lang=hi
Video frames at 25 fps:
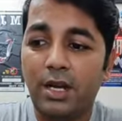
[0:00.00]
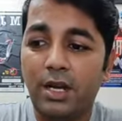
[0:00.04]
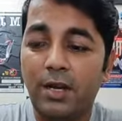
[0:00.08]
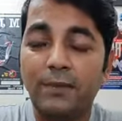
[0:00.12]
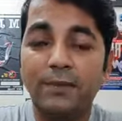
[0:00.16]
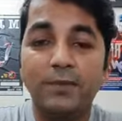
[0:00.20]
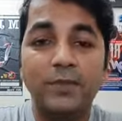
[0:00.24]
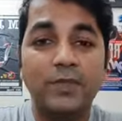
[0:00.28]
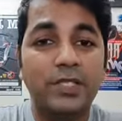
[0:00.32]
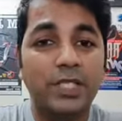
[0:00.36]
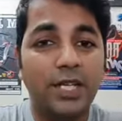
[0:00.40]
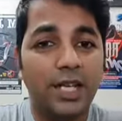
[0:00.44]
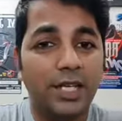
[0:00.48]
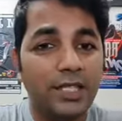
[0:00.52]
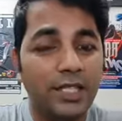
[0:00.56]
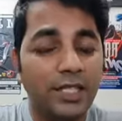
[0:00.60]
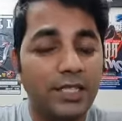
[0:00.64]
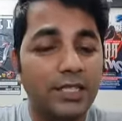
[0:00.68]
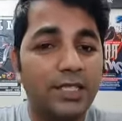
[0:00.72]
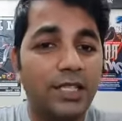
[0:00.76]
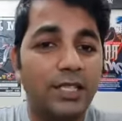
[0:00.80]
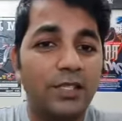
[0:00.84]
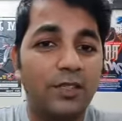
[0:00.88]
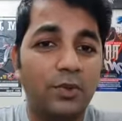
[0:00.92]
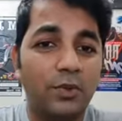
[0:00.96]
हम ज़्यादा
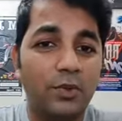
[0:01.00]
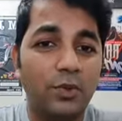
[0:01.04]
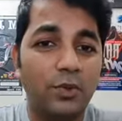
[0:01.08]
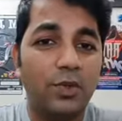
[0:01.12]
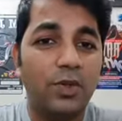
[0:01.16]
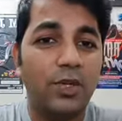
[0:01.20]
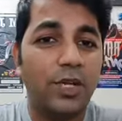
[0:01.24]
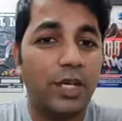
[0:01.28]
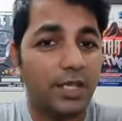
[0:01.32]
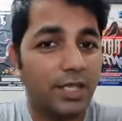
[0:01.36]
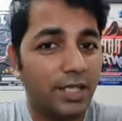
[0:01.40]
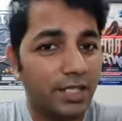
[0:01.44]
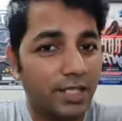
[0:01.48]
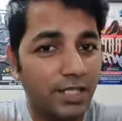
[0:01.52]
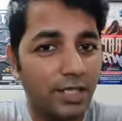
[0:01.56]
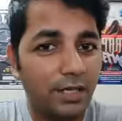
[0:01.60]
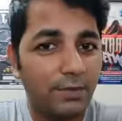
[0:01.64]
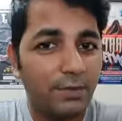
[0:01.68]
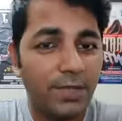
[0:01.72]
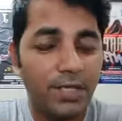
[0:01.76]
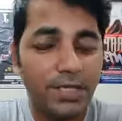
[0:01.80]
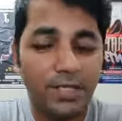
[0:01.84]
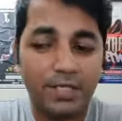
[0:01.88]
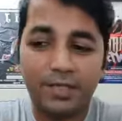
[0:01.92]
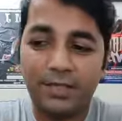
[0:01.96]
से ज़्यादा लोगों को खाना खिला
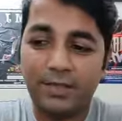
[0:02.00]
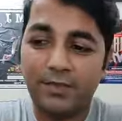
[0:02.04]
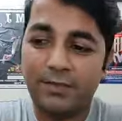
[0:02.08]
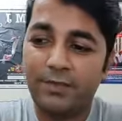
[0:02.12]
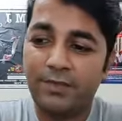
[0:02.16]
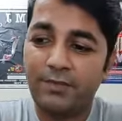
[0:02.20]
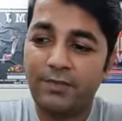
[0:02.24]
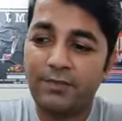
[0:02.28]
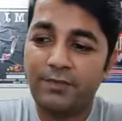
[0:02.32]
पाएंगे